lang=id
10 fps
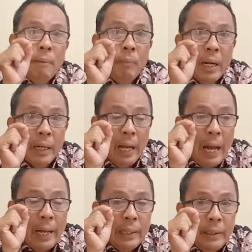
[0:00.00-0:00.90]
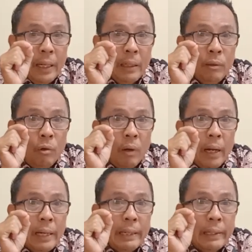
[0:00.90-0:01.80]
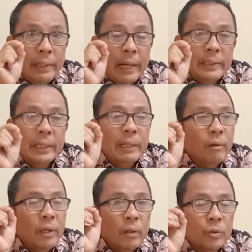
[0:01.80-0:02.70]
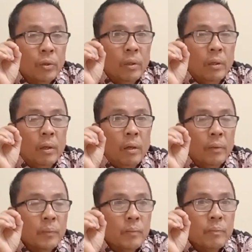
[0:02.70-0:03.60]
Maka ada doa yang diajarkan oleh Rasulullah.